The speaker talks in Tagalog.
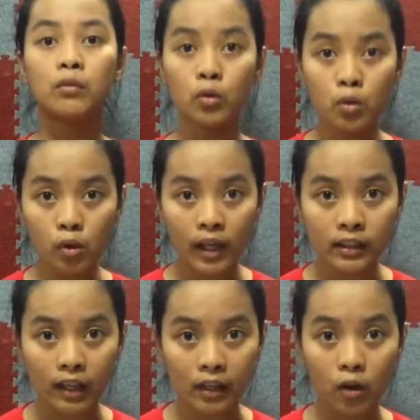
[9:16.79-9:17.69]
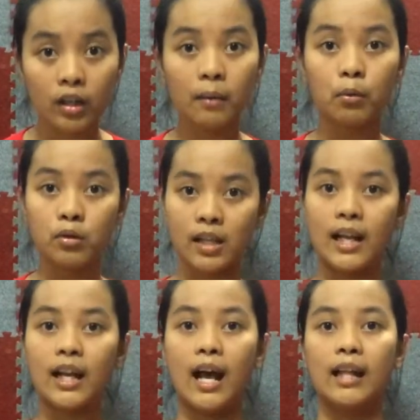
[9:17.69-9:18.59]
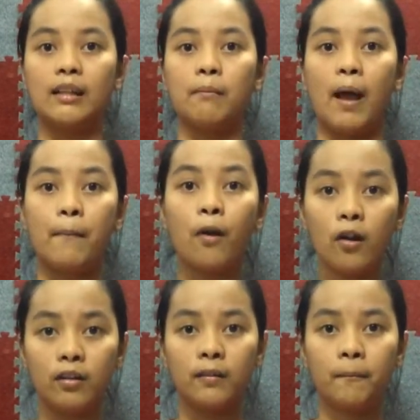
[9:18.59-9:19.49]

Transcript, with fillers: Tulungan kayo na buksan ang ating Bible.